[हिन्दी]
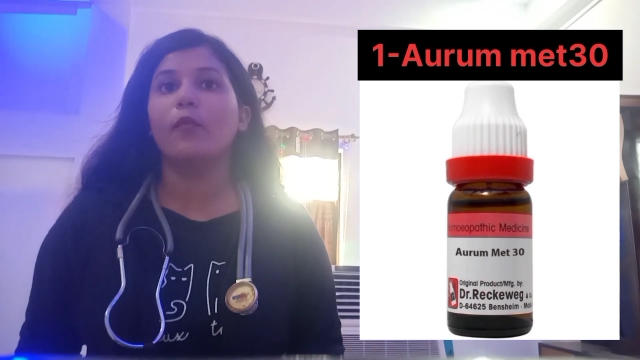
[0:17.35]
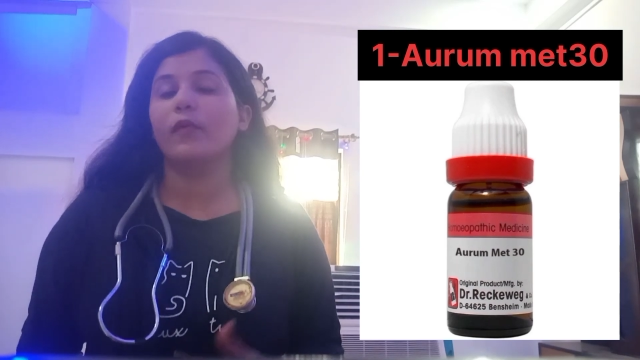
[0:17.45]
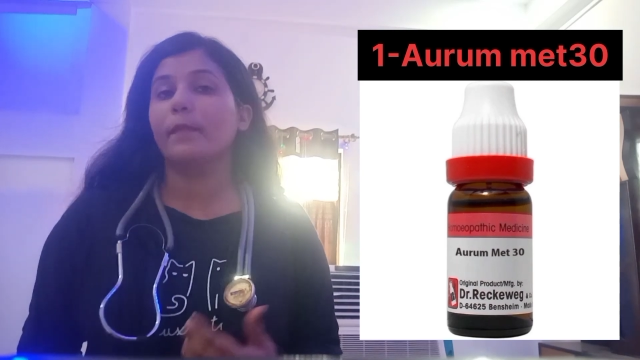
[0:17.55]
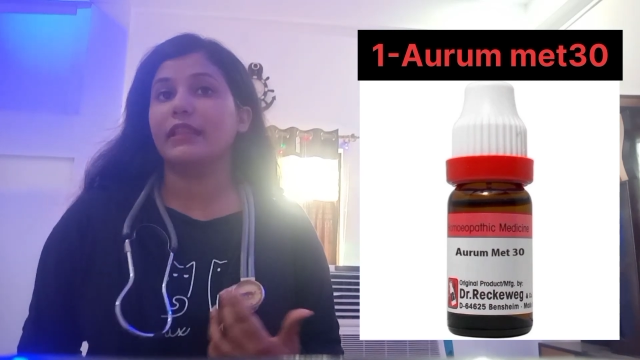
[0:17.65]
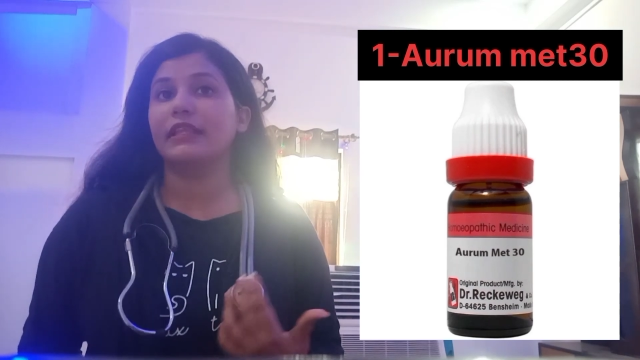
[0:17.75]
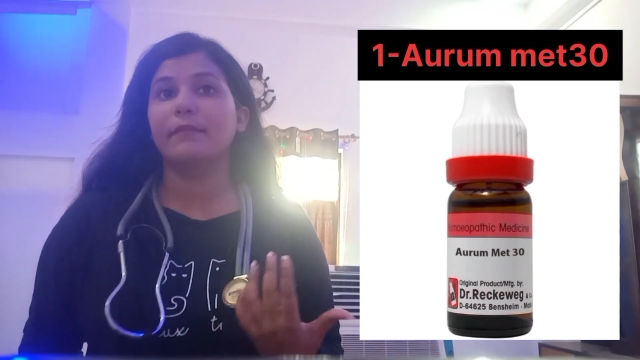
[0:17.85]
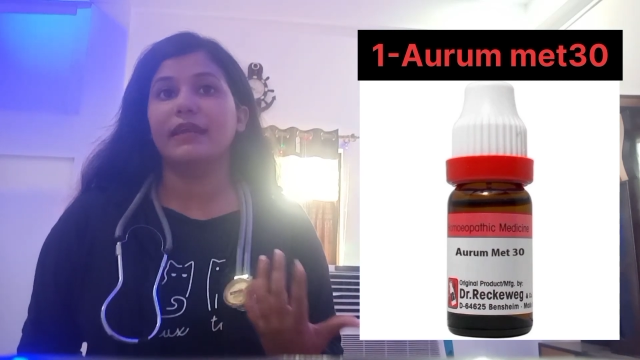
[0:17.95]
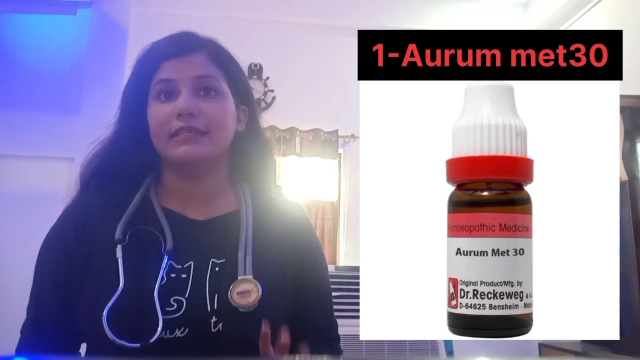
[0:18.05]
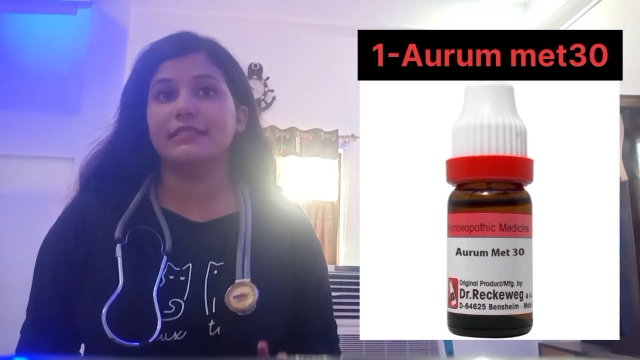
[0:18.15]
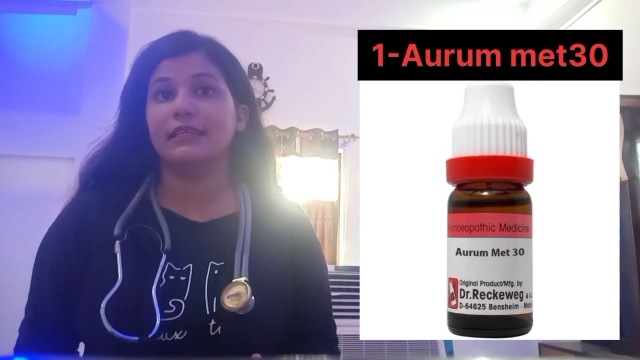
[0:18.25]
होम्योपैथिक
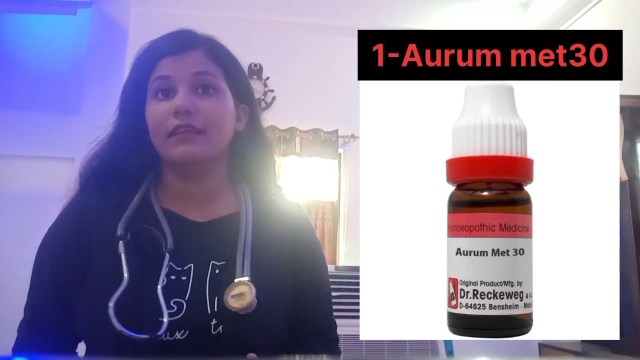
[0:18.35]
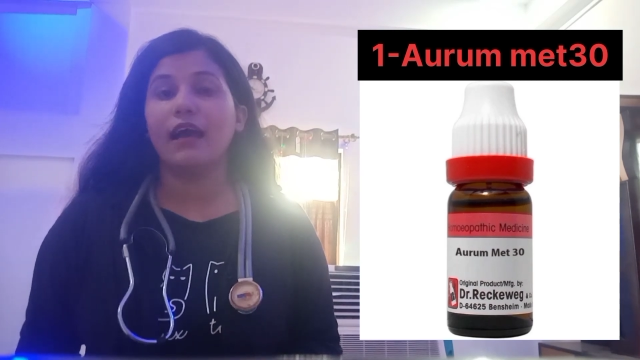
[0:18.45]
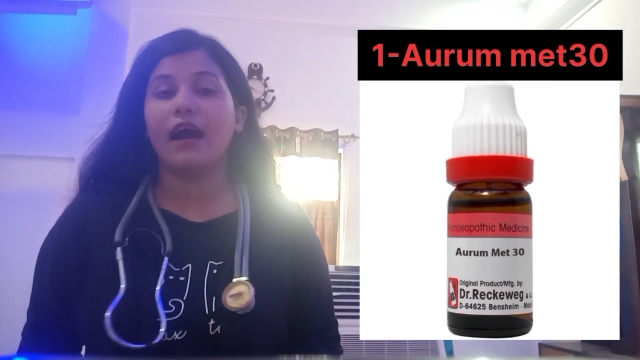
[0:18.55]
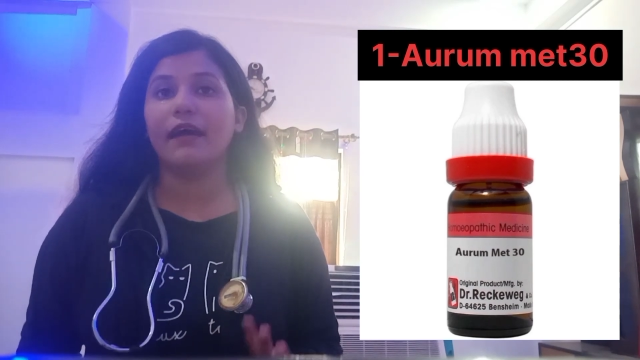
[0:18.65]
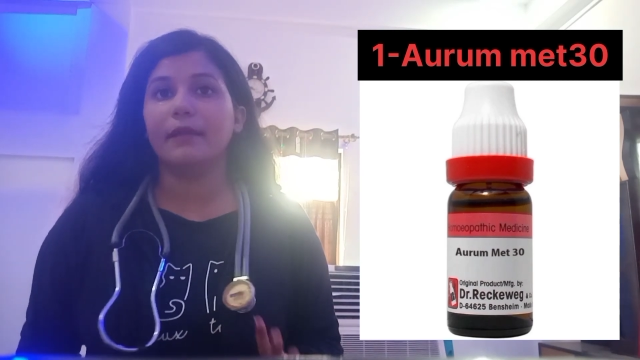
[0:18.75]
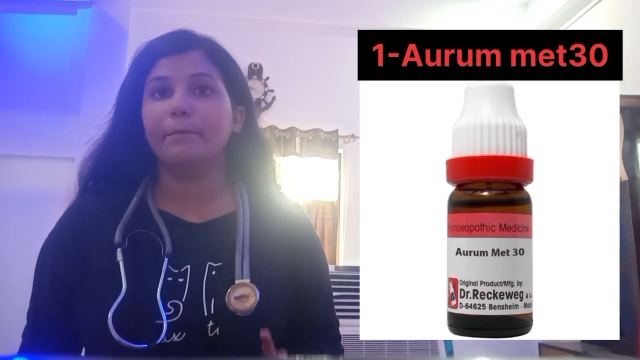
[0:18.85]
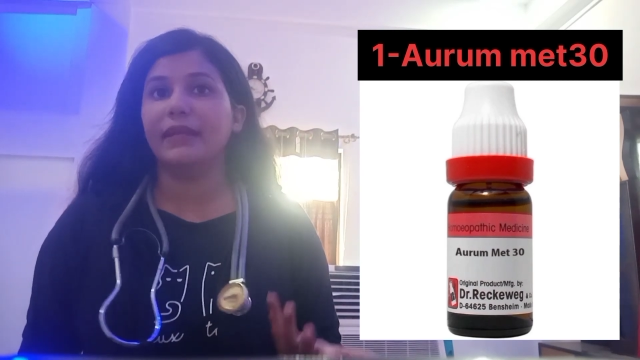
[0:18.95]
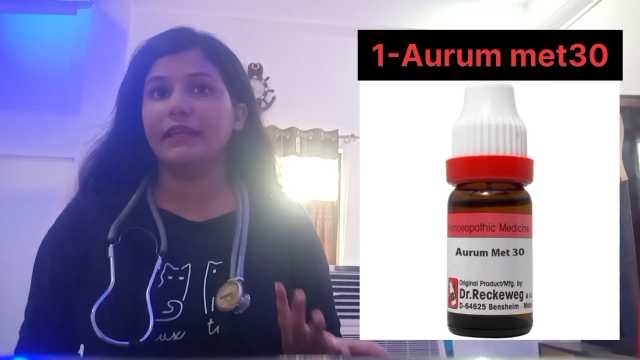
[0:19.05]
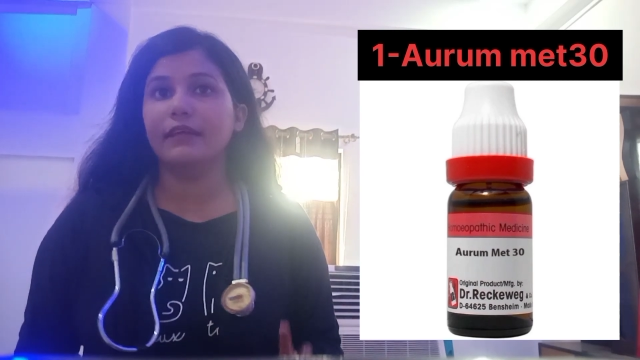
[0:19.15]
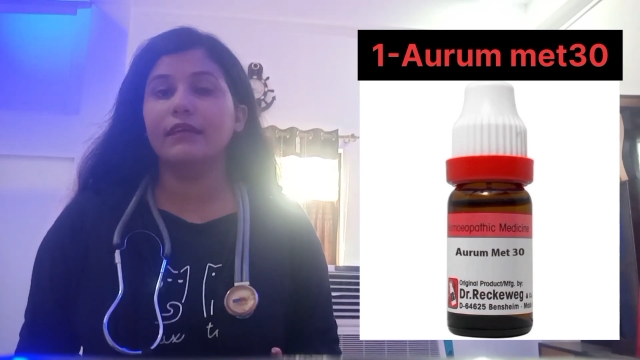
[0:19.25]
मेडिसिन आराम
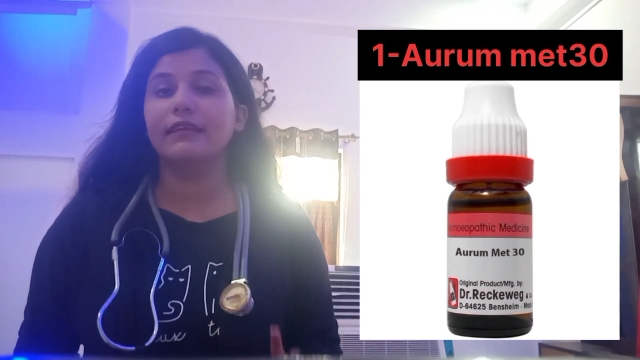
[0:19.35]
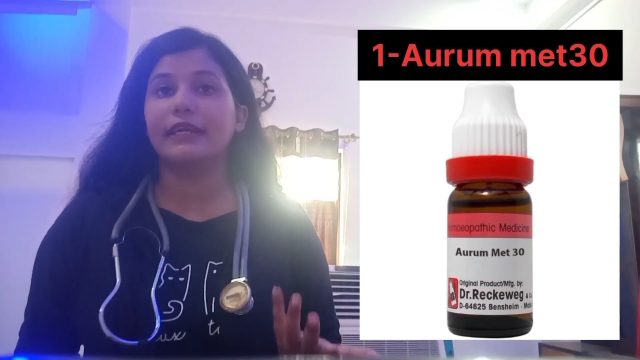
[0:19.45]
मिट